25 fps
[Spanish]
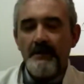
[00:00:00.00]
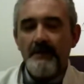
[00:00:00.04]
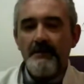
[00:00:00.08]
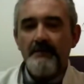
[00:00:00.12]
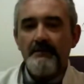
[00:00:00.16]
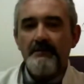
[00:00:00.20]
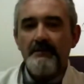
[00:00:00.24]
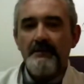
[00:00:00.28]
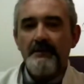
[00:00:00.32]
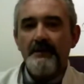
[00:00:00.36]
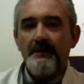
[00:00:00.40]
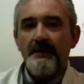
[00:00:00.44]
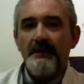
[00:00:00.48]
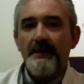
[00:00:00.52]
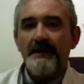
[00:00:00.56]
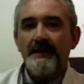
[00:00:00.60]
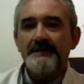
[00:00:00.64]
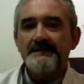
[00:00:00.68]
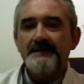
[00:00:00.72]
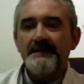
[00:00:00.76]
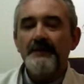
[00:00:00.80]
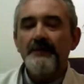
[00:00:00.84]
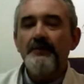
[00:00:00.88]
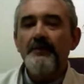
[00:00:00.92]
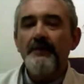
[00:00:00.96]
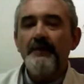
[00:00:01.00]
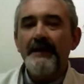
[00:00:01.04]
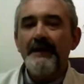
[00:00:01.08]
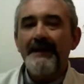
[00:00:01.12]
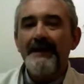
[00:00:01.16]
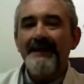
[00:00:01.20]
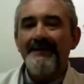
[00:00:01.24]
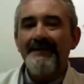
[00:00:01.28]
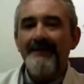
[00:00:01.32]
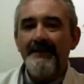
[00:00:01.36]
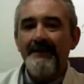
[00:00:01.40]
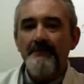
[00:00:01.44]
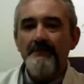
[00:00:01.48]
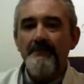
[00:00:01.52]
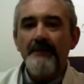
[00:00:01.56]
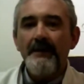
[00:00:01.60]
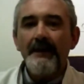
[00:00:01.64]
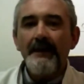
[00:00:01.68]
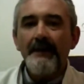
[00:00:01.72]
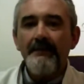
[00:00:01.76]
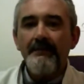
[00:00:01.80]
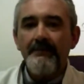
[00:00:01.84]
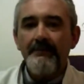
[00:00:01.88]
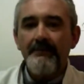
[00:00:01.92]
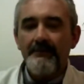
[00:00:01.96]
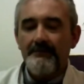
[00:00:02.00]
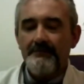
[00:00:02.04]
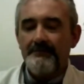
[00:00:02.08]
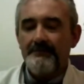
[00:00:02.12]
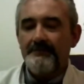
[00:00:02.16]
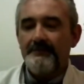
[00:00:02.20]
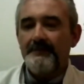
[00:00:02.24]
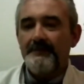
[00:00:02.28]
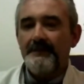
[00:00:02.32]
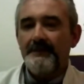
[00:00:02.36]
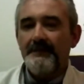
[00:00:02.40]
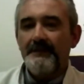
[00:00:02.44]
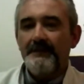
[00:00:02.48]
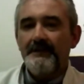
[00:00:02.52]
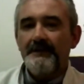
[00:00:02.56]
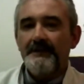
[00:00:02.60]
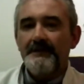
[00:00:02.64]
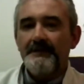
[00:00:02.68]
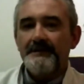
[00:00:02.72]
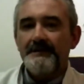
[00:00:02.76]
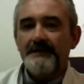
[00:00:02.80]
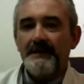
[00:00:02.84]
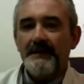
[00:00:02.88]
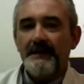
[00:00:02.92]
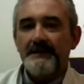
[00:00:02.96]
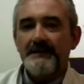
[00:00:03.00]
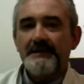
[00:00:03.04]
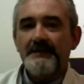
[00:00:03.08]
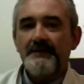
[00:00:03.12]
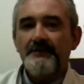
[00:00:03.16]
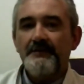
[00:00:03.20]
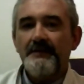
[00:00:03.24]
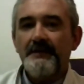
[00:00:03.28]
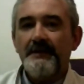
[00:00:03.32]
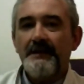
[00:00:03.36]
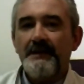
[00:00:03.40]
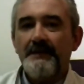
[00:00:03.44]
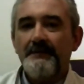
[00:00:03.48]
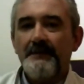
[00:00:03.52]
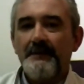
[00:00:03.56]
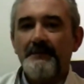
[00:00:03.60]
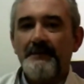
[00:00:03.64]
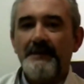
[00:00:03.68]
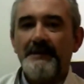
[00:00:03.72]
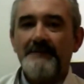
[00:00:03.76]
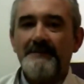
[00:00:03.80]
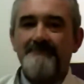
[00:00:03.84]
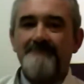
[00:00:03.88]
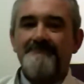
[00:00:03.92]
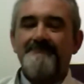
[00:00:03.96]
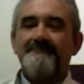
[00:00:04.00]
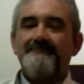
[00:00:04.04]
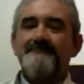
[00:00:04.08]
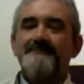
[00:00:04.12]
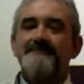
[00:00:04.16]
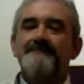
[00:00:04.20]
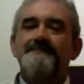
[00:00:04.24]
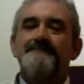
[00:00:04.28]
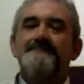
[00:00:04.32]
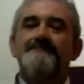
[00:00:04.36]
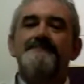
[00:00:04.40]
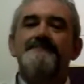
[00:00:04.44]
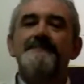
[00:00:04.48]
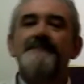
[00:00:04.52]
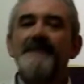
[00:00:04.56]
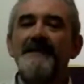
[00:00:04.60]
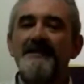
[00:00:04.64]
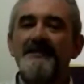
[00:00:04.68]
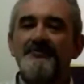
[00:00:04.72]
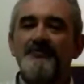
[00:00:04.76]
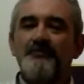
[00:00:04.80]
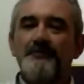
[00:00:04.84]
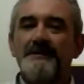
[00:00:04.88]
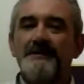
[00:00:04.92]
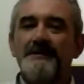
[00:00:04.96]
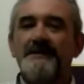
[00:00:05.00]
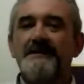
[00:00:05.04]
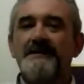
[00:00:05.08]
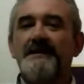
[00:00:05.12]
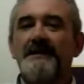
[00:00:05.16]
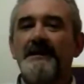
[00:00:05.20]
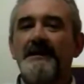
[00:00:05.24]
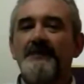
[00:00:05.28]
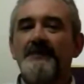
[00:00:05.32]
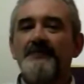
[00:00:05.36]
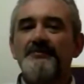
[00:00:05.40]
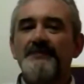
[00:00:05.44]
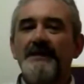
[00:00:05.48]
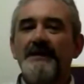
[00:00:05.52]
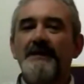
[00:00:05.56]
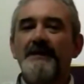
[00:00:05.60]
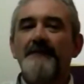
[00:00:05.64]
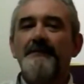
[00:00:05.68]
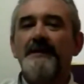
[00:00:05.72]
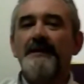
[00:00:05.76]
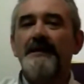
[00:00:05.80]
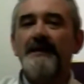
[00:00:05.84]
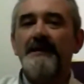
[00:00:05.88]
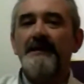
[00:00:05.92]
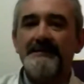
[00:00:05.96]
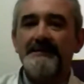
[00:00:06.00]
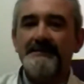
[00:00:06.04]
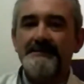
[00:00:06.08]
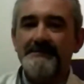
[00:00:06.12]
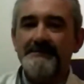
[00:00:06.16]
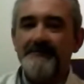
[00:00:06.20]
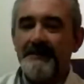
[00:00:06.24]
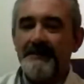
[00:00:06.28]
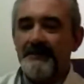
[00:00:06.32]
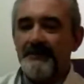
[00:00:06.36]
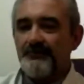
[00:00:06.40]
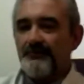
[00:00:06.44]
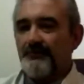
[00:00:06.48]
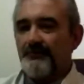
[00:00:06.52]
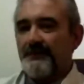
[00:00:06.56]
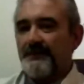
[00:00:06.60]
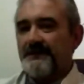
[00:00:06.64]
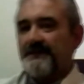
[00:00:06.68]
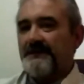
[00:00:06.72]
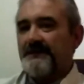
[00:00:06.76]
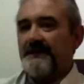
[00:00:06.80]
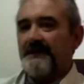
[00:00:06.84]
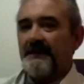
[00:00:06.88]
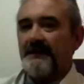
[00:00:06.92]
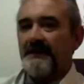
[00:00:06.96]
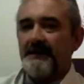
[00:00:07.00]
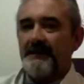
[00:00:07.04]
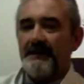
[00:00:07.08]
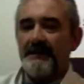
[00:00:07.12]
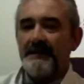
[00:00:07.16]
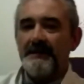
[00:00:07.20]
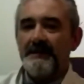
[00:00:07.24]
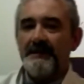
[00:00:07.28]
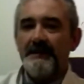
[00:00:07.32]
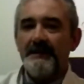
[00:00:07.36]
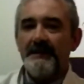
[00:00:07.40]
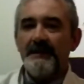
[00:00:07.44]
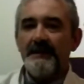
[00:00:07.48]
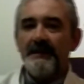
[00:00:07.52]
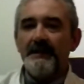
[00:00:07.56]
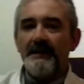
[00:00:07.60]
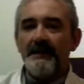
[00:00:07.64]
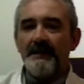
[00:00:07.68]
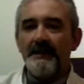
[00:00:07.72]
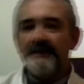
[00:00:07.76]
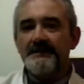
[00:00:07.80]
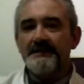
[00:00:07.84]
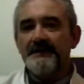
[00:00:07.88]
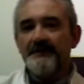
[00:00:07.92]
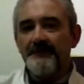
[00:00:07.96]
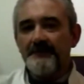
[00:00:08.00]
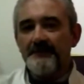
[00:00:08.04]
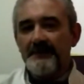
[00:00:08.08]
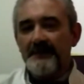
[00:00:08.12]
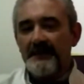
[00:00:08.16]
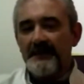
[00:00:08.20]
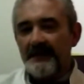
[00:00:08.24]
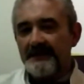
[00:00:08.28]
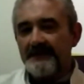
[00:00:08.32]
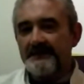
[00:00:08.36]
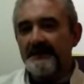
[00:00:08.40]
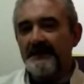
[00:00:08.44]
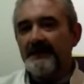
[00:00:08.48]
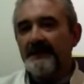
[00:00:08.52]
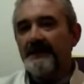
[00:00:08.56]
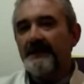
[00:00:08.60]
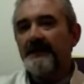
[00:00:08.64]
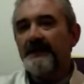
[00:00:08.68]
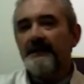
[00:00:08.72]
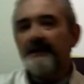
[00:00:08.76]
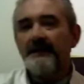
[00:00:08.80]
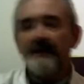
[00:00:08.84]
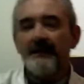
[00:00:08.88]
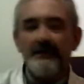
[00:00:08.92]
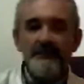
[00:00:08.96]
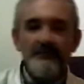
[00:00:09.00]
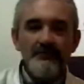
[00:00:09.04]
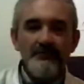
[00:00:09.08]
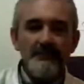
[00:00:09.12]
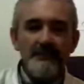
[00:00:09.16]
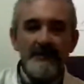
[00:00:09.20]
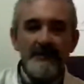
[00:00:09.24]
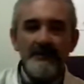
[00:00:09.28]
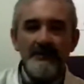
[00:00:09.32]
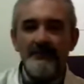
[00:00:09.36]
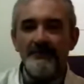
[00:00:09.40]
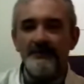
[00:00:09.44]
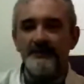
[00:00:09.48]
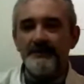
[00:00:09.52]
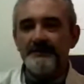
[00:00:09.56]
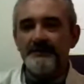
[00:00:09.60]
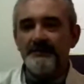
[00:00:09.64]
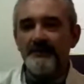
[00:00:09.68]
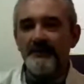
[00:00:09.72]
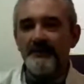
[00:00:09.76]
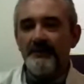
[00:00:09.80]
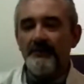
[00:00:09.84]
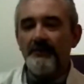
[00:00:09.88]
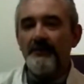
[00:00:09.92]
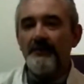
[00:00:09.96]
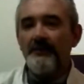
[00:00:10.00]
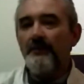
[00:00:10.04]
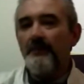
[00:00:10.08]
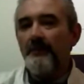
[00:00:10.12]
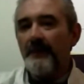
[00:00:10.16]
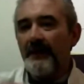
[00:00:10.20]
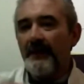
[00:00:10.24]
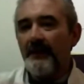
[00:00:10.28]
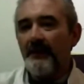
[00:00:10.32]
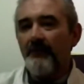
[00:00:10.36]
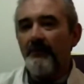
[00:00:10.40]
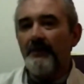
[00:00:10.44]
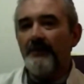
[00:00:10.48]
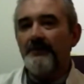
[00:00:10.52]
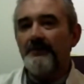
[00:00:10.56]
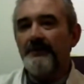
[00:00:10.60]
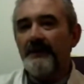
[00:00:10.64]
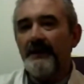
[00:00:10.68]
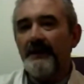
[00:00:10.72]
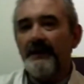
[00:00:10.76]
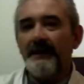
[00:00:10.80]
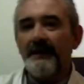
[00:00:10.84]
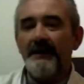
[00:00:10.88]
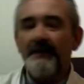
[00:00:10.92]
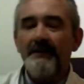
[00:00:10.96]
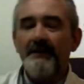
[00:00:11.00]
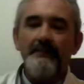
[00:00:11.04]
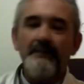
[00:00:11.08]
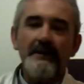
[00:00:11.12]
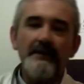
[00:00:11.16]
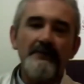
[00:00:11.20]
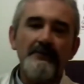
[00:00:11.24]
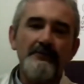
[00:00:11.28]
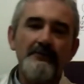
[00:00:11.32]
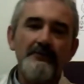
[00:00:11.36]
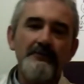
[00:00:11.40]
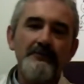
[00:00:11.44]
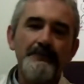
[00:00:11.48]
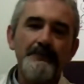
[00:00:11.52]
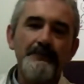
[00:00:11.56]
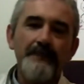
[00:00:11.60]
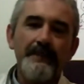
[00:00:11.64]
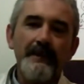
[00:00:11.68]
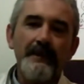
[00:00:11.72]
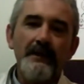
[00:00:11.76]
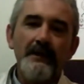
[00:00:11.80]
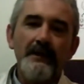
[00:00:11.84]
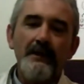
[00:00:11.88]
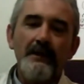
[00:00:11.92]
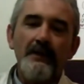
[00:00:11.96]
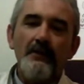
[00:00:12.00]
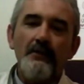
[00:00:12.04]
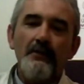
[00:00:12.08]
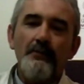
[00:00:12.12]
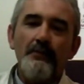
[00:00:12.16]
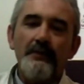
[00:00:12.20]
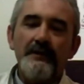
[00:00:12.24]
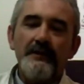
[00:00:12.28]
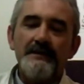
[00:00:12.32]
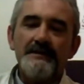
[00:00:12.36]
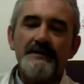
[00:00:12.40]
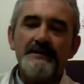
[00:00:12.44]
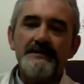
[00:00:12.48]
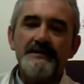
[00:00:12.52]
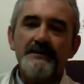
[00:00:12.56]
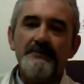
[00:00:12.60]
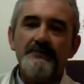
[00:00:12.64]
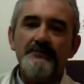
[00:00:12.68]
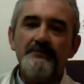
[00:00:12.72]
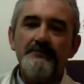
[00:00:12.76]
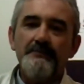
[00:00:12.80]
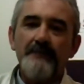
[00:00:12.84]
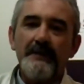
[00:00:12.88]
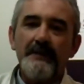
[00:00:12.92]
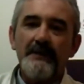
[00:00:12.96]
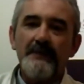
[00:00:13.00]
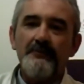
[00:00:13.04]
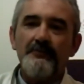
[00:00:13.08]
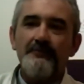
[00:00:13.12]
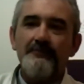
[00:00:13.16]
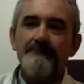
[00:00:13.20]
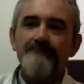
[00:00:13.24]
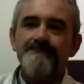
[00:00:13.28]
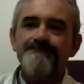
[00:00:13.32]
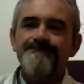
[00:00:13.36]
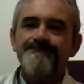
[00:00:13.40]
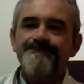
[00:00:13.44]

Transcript: Es decir, el estado ideal de embarazo sería el estado en que la mamá estuviese rascándose la barriga y estuviese tranquila. Y de esa forma estaría generando el contexto adecuado para cuando llegara al parto pudiese ser un parto